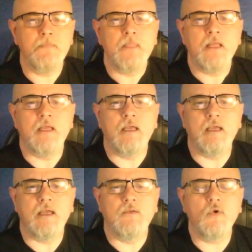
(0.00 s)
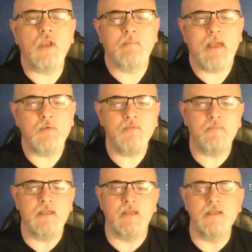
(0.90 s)
eh, noi li abbiamo
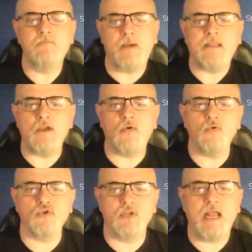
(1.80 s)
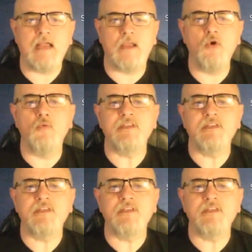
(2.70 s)
eh, imparati a conoscere anche come